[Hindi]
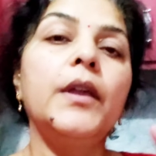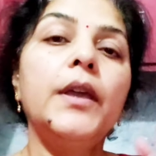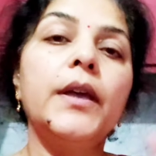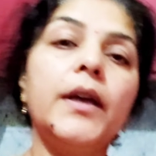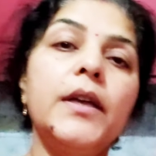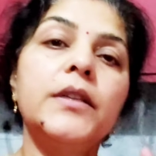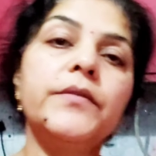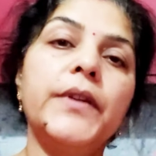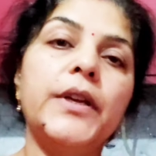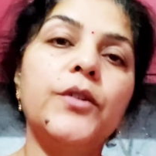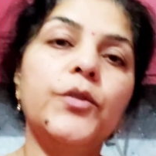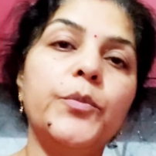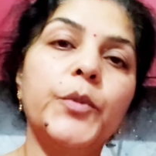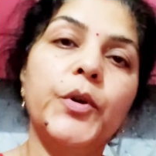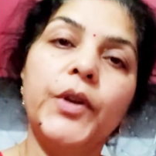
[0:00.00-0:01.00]
ही गाइस वेरी
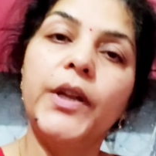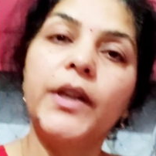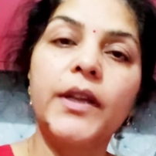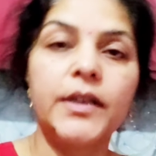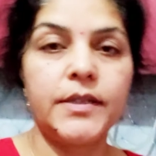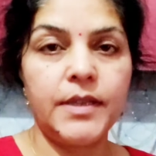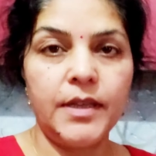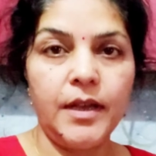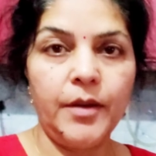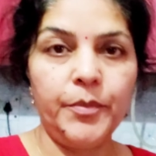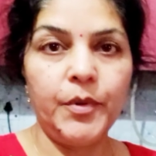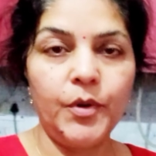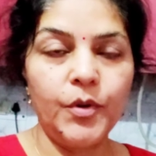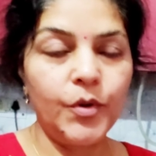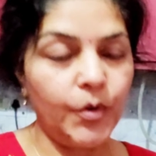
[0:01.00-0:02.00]
गुड मॉर्निंग कैसे हैं
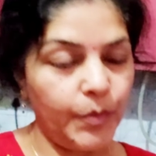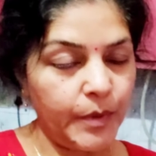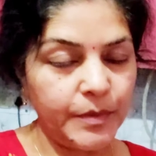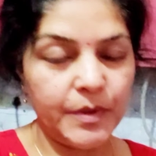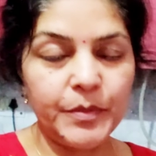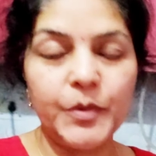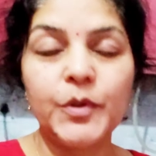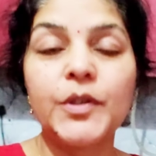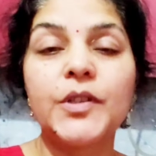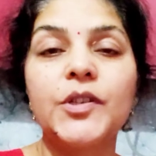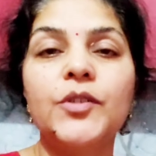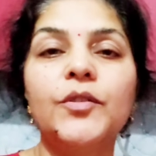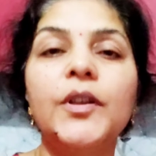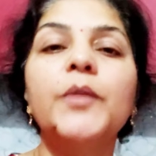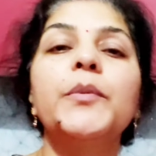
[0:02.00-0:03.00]
आप लोग होप आप सब बहुत
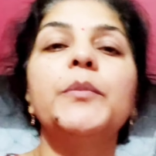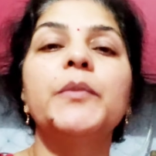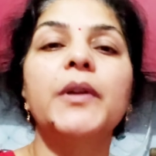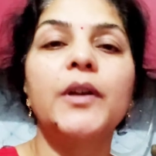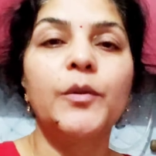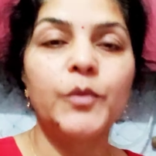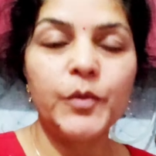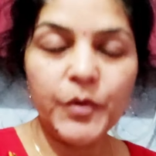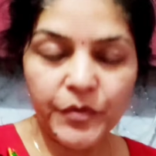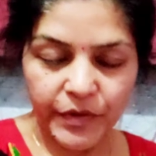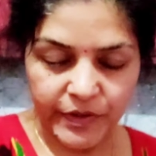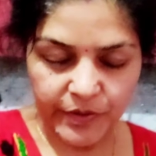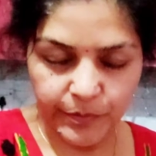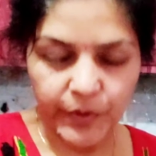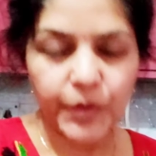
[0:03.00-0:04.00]
अच्छे होंगे आप अपने कामों में
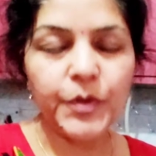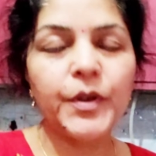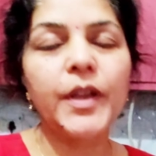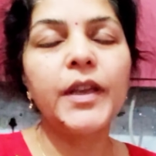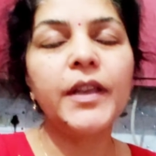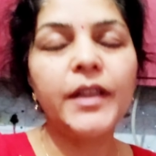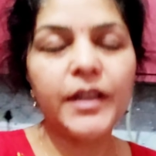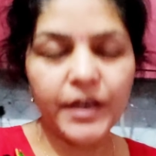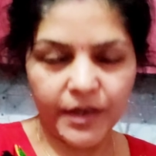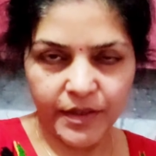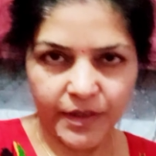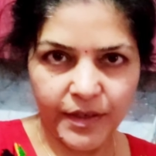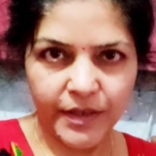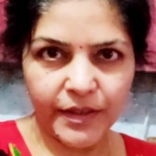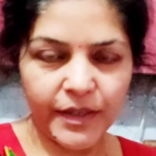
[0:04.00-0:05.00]
व्यस्त भी होंगे
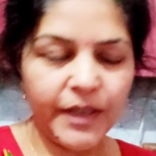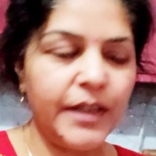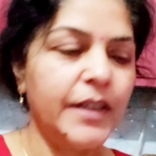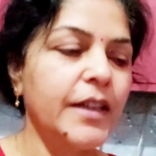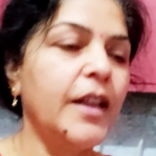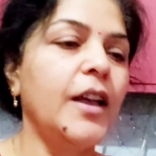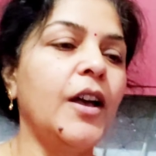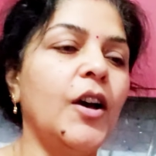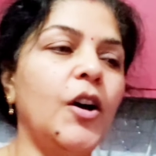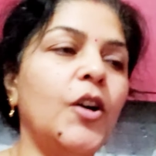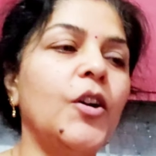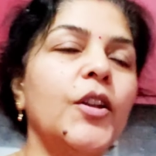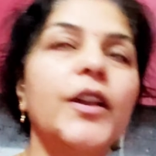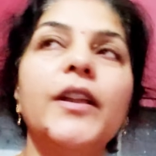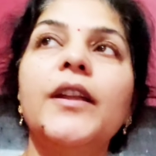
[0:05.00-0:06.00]
राधे राधे
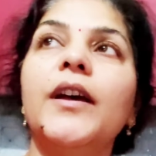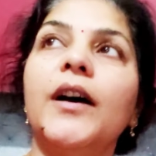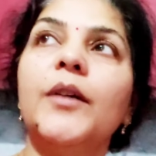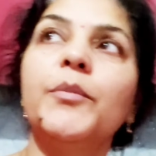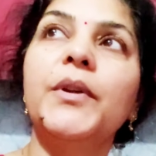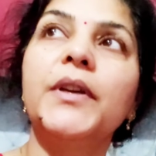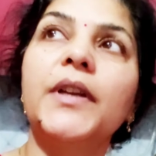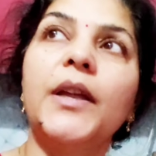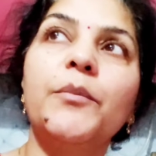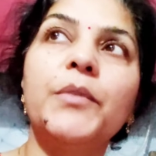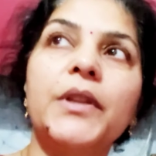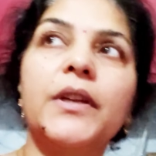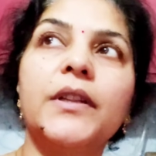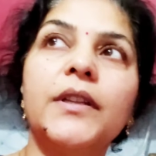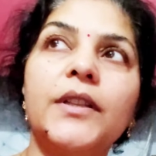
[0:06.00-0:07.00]
और अभी टाइम
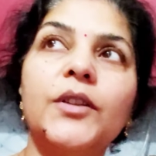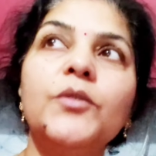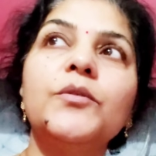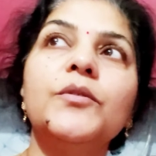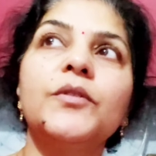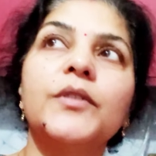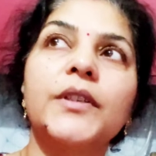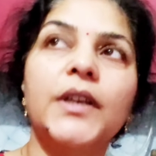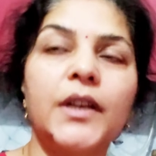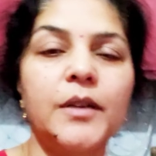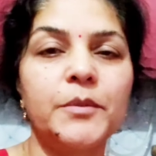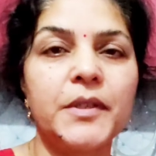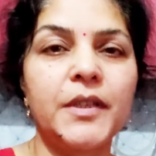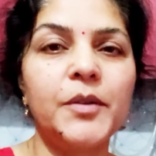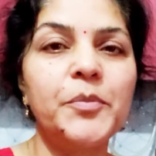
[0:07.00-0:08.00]
बता देती हूँ
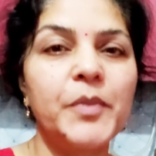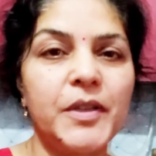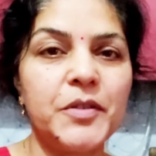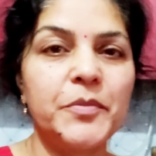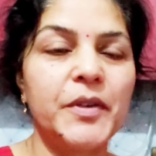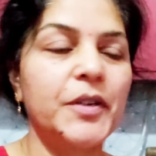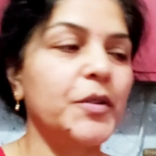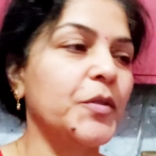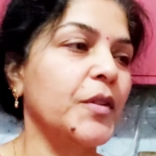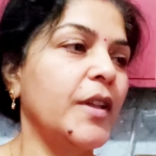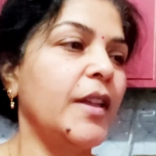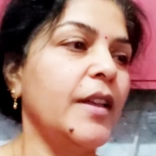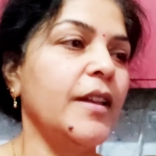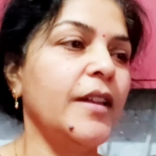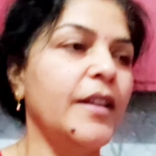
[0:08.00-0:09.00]
ग्यारह बजकर पाँच मिनट हो
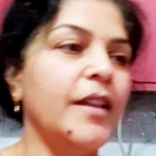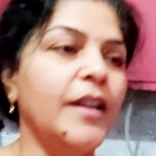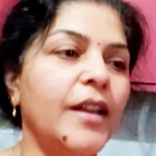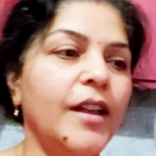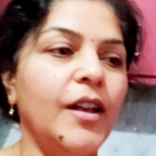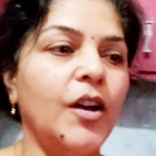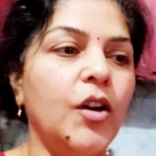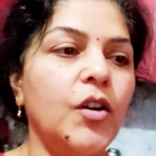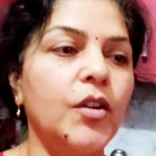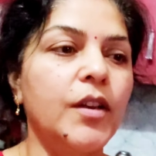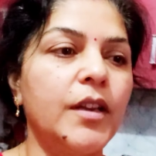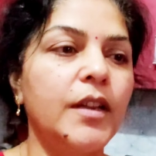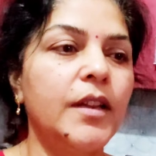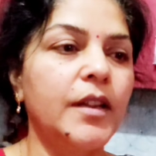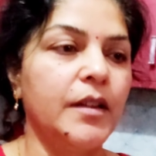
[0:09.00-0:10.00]
गए हैं और